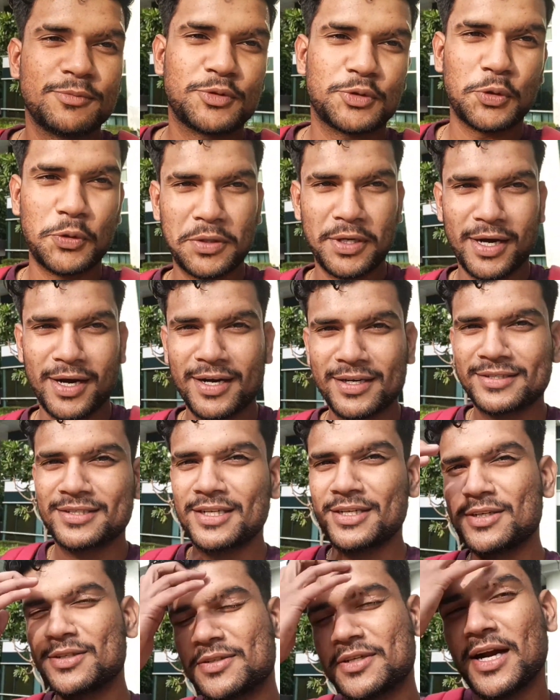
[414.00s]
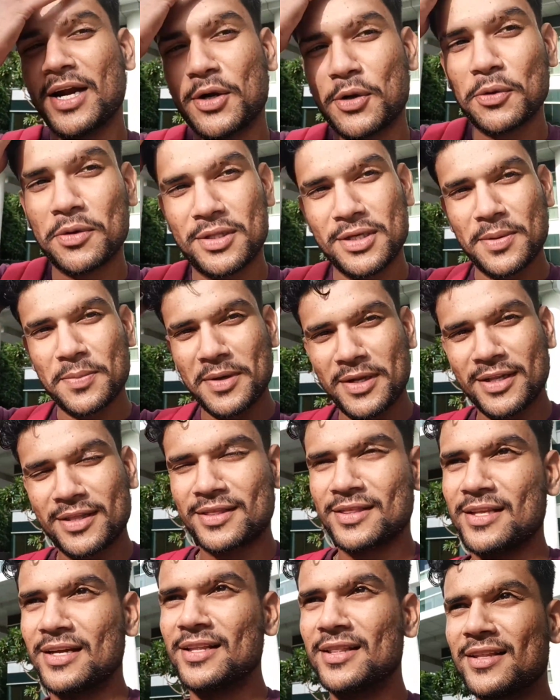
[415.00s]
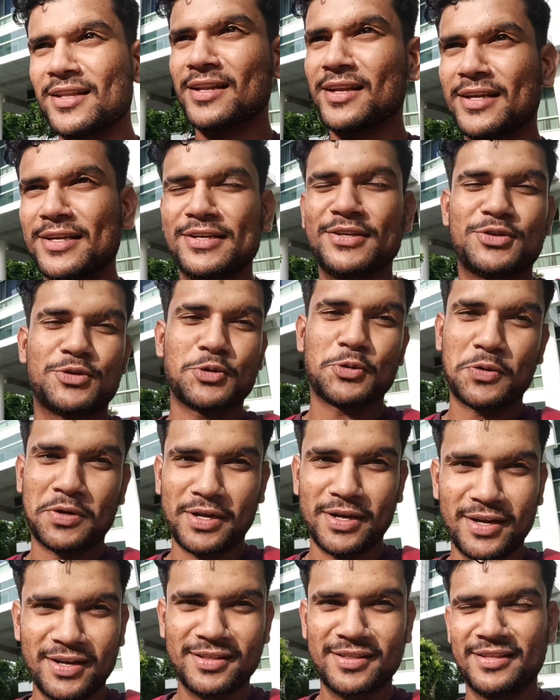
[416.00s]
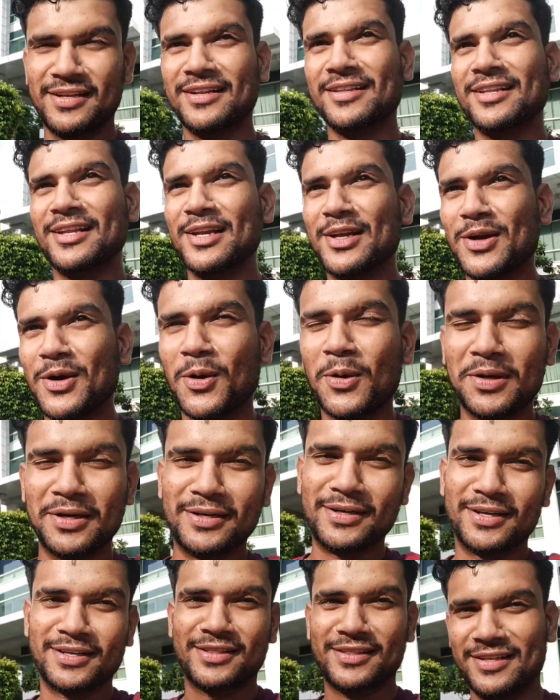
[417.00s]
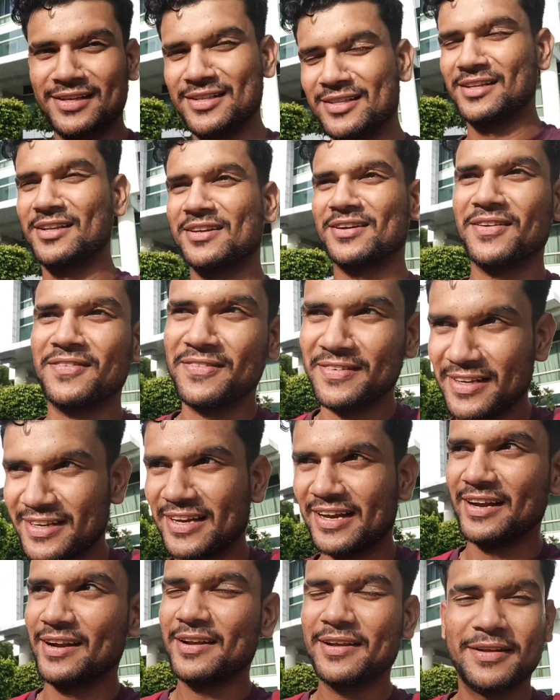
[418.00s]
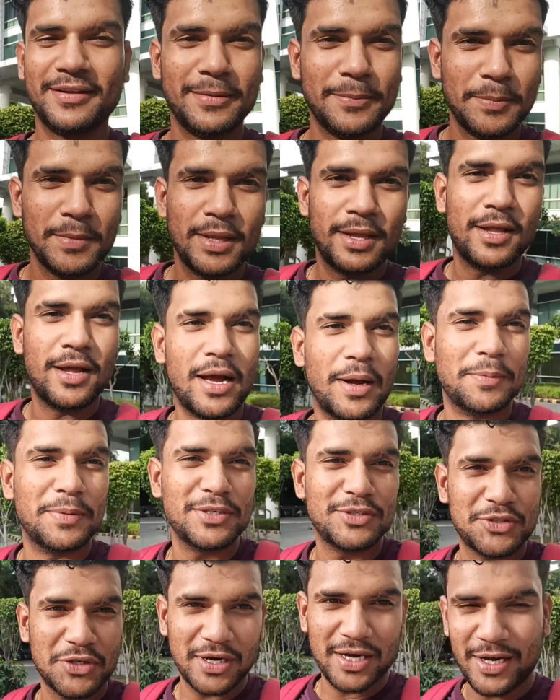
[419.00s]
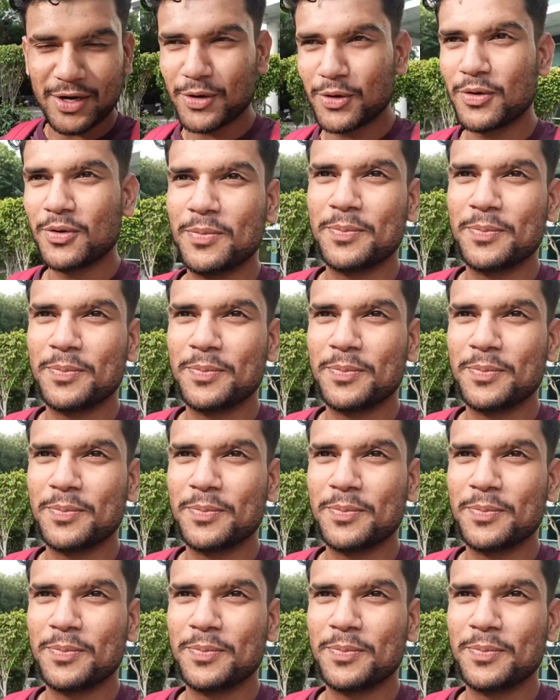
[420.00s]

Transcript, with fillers: सो so, यहाँ से स्टार्ट होती है मेरी तीन दिन की छुट्टियाँ तीन दिन का हॉलीडे तीन दिन का वीकेंड अब इस जगह को